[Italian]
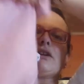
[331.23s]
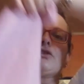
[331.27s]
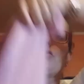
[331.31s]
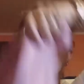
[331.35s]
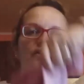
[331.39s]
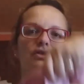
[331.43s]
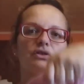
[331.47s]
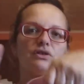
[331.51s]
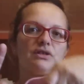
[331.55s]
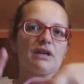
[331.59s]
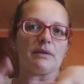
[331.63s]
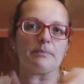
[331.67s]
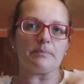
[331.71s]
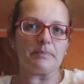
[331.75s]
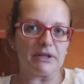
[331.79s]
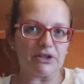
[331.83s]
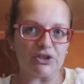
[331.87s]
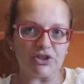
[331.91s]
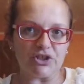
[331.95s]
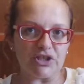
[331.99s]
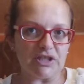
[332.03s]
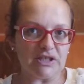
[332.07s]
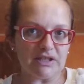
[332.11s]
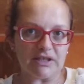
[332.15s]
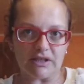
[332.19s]
della Giorgio,
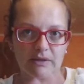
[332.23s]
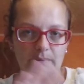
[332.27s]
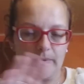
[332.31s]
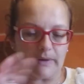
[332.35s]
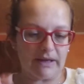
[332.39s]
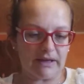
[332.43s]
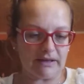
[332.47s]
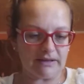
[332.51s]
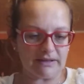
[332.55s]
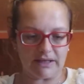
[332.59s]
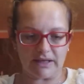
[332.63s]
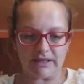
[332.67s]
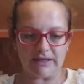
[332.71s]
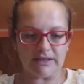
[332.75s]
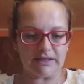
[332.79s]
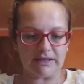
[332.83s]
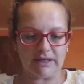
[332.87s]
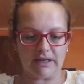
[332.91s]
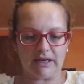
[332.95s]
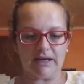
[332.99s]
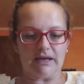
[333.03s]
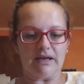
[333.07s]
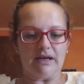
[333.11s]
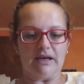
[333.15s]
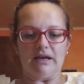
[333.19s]
semplicissimi, eh,
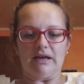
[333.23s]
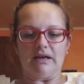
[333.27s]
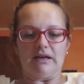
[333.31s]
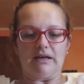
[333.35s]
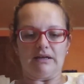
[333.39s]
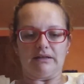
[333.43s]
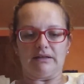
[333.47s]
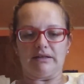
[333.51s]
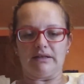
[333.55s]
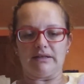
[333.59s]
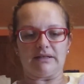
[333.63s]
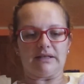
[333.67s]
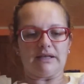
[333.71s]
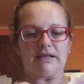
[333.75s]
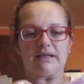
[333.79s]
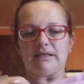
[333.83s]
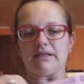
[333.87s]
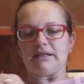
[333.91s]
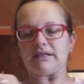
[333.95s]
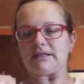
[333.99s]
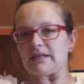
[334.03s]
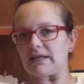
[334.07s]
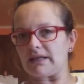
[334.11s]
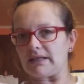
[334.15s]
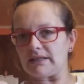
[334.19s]
senza
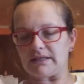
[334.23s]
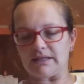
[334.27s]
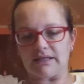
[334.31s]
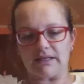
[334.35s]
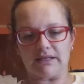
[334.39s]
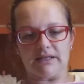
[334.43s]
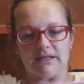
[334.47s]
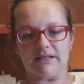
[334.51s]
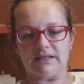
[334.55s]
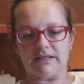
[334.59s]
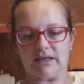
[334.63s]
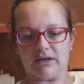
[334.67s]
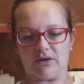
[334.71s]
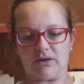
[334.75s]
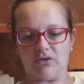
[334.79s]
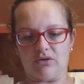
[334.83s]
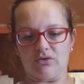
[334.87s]
disegni, senza chissà